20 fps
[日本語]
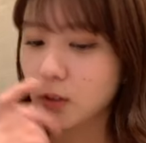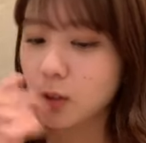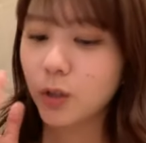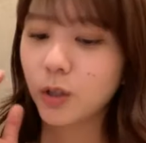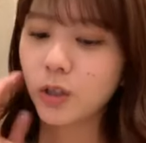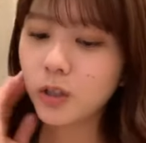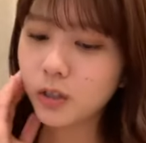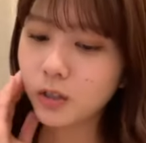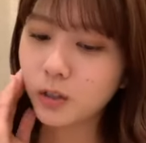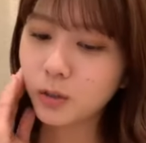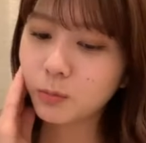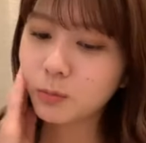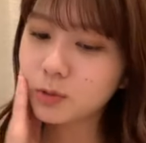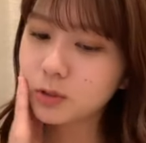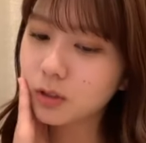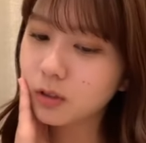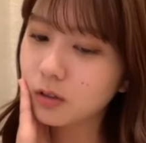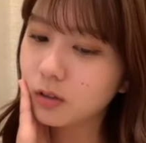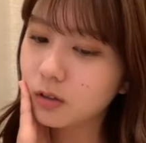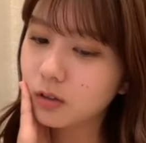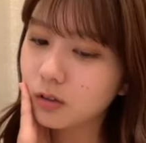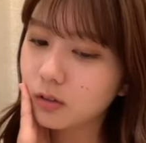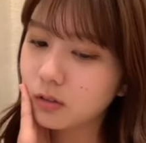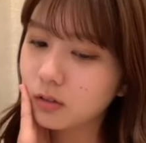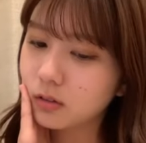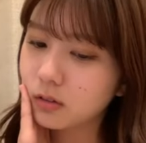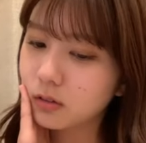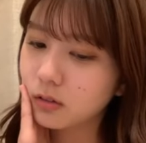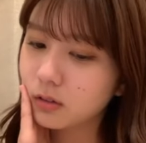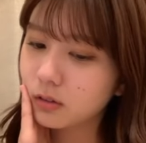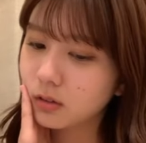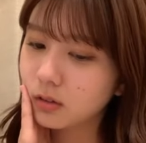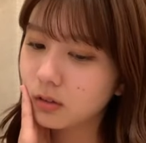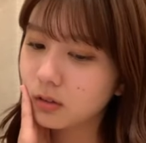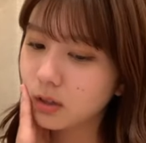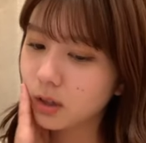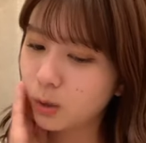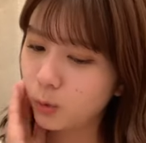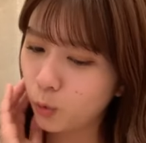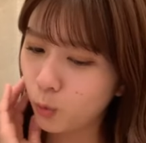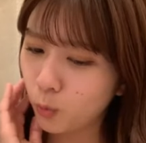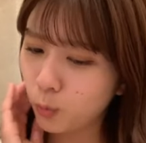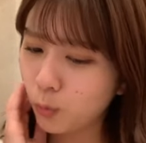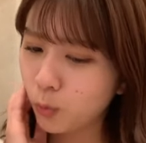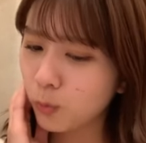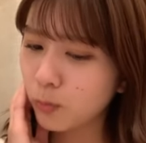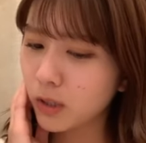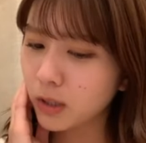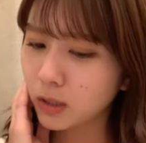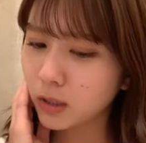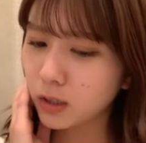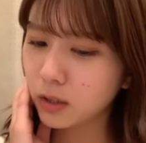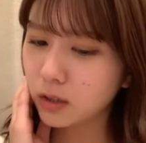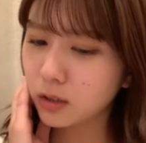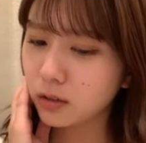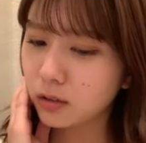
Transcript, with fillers: えー、でもさえごぼう巻き